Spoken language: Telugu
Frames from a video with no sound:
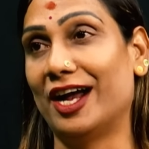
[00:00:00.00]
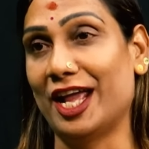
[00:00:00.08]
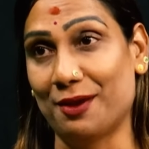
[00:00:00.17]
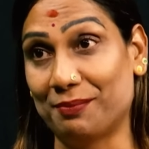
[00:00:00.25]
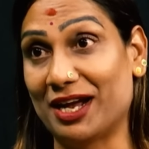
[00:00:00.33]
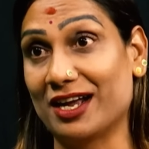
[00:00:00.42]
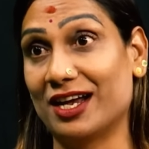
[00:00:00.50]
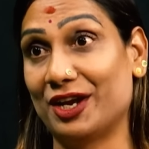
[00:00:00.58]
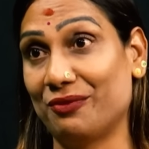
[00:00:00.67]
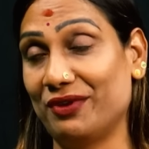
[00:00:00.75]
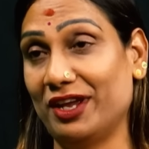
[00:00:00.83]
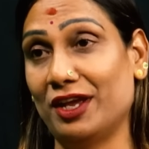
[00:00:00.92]
హేమ
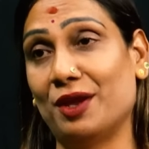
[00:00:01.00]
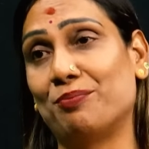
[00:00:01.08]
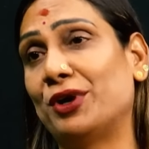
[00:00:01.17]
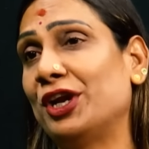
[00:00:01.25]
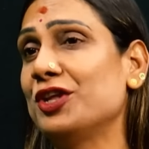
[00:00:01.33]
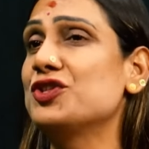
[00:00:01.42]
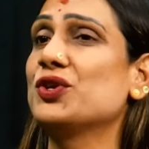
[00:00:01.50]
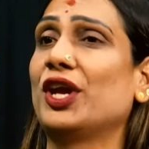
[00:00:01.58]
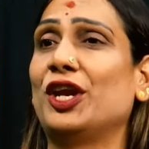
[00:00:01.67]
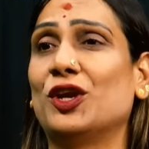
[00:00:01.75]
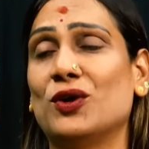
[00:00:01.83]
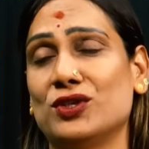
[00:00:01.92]
గారివి ఎప్పటి నుంచో
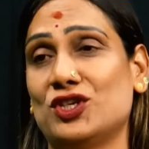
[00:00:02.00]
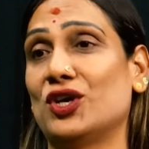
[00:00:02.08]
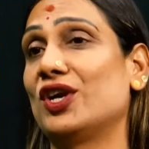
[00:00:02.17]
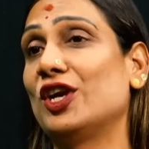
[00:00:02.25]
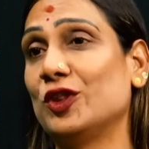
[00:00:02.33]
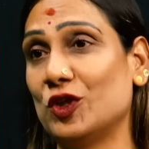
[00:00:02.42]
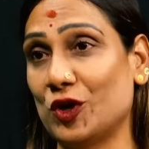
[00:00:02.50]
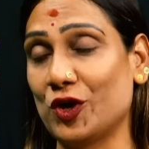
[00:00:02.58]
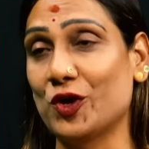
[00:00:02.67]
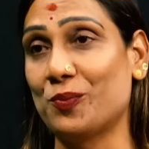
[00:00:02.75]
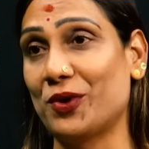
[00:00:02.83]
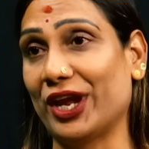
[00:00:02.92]
ఎన్నో చోట్ల
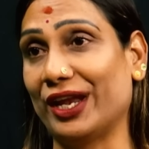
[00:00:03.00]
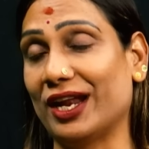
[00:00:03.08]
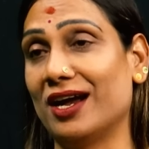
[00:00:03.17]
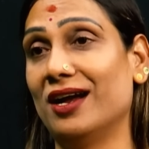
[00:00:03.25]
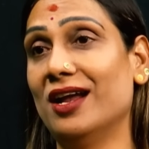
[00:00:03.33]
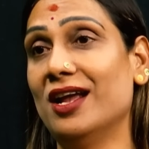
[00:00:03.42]
దొరికిపోయినా